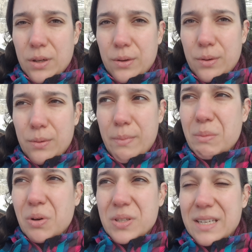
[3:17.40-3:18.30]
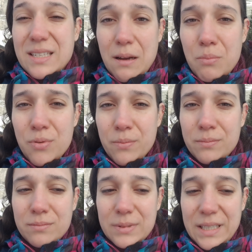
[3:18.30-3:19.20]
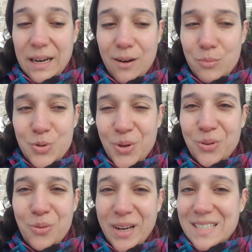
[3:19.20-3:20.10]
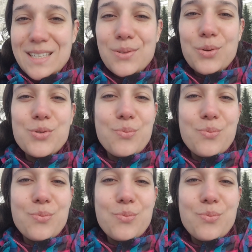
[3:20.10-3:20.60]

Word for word: même quand c'est simple, il y a comme une sorte de résistance,